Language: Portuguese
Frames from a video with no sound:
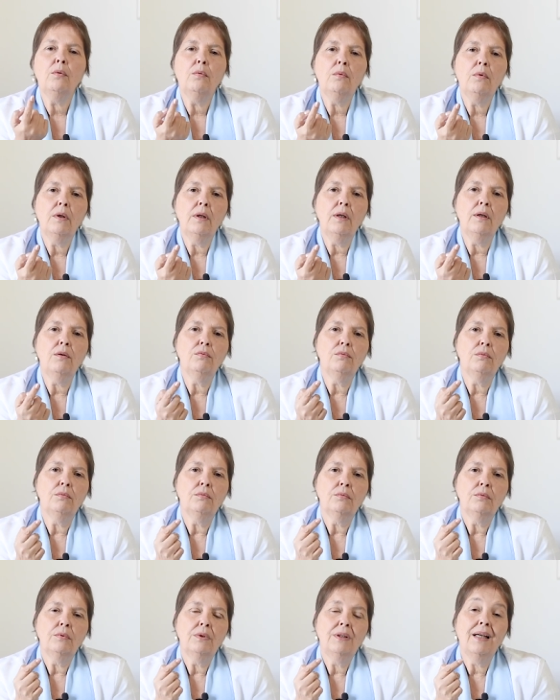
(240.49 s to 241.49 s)
um cão
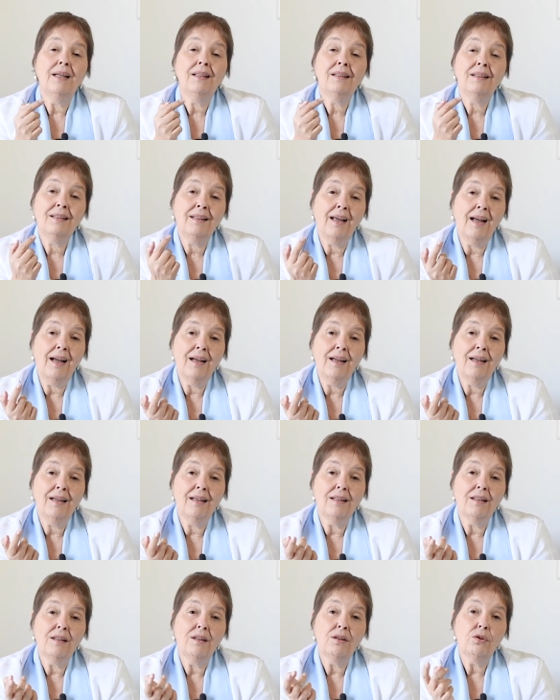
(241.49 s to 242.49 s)
que
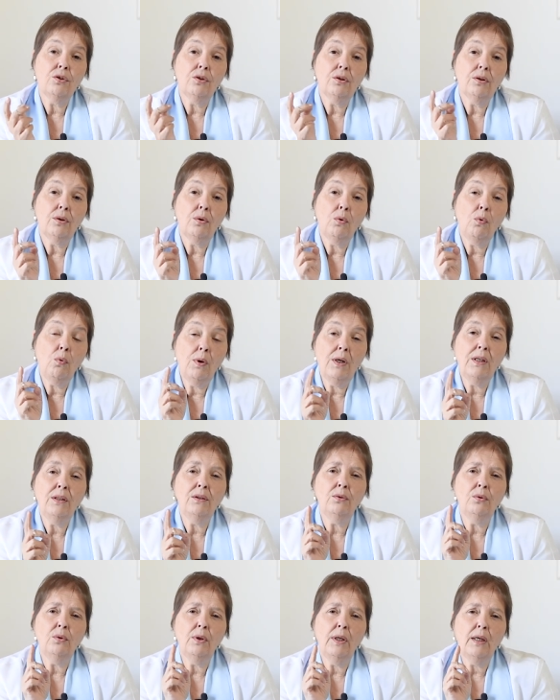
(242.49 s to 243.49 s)
ataca
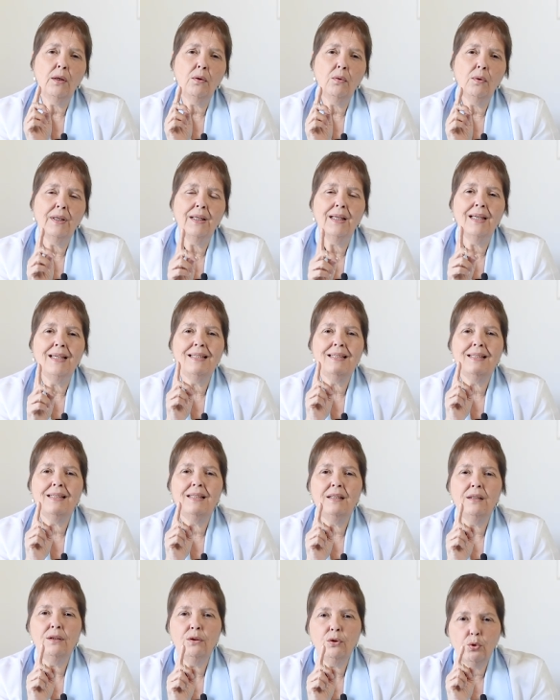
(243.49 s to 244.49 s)
quando
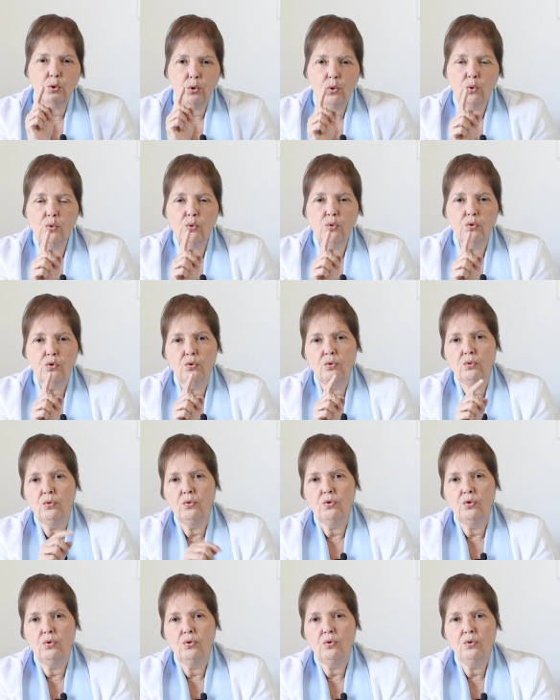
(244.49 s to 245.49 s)
reconhece
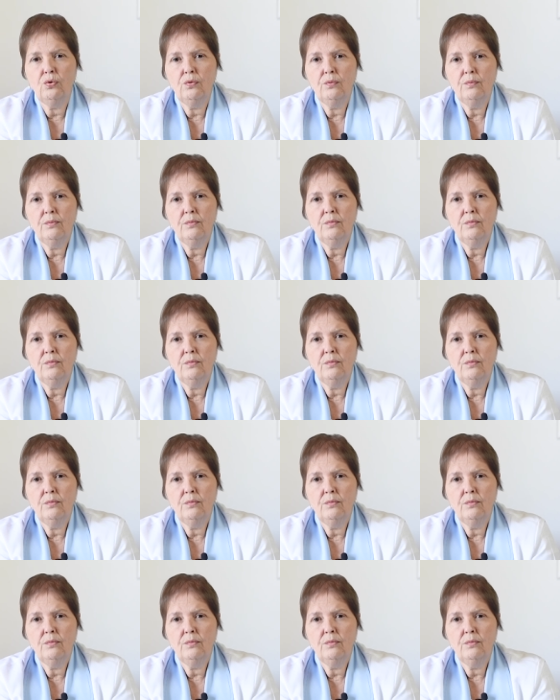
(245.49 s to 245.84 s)
intrusos.